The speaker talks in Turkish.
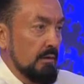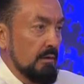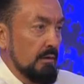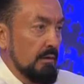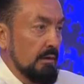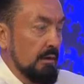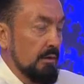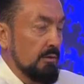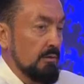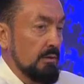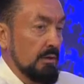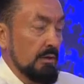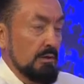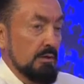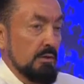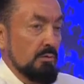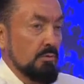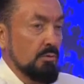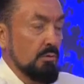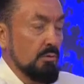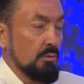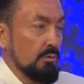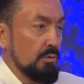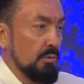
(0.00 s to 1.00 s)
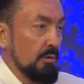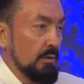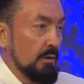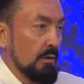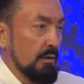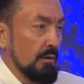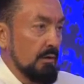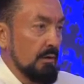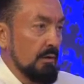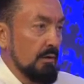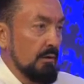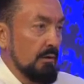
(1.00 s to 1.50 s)
Ya sadece görüntü olarak
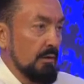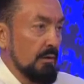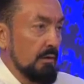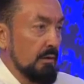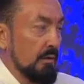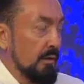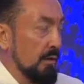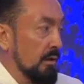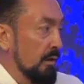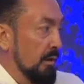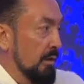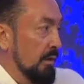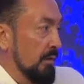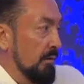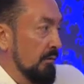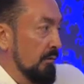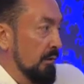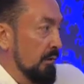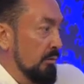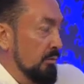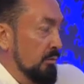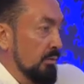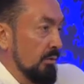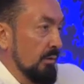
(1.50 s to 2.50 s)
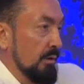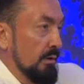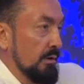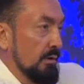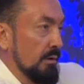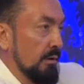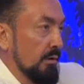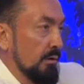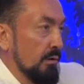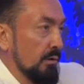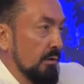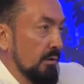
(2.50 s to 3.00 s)
geldi. Resulullah
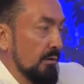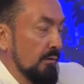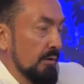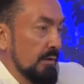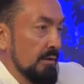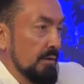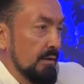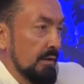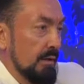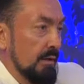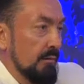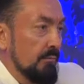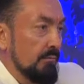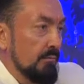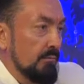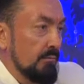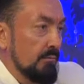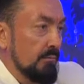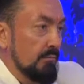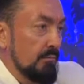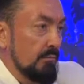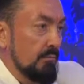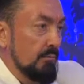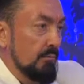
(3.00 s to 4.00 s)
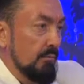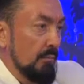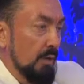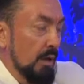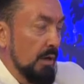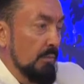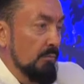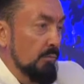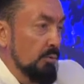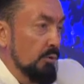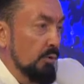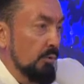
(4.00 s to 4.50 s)
sallallahu aleyhi ve sellem
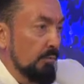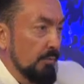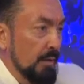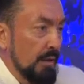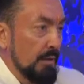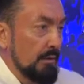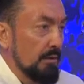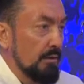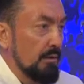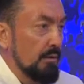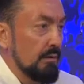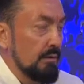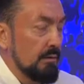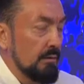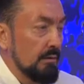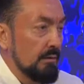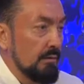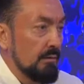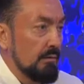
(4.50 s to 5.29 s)
en büyük Mehdi'dir.